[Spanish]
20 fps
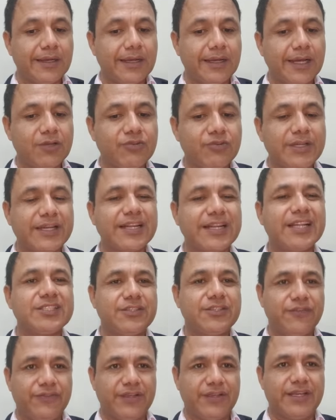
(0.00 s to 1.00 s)
hay una
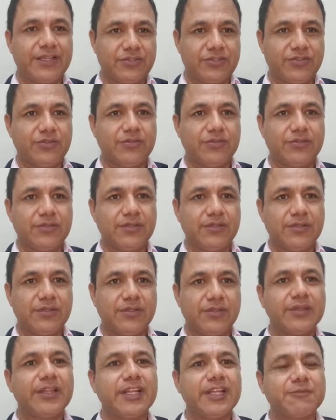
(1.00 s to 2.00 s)
clasificación
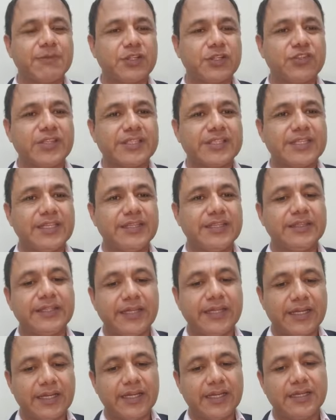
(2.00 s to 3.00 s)
de las personas que
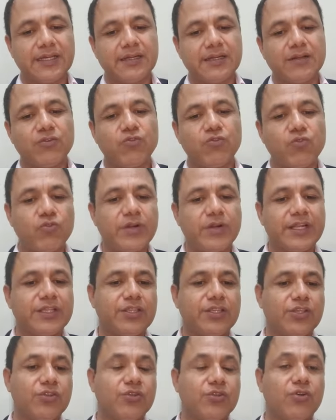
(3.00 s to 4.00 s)
integran un
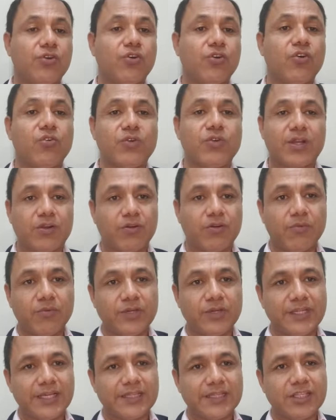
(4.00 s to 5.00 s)
ejido o una
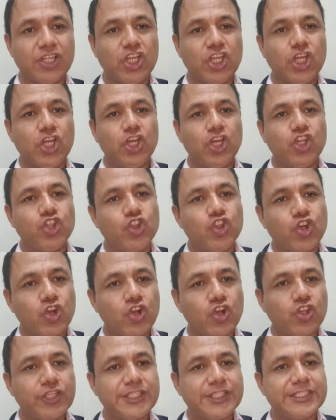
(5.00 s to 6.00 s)
comunidad. No
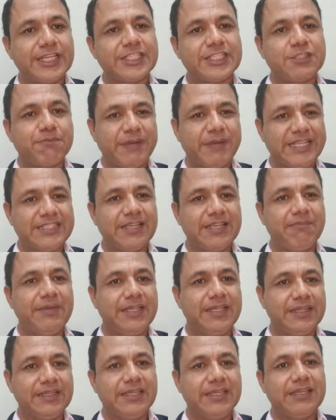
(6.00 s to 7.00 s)
lo dice
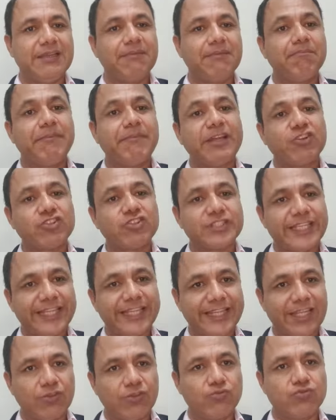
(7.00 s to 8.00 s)
expresamente, pero se
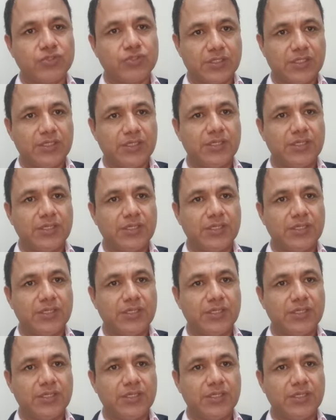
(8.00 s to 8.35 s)
deduce.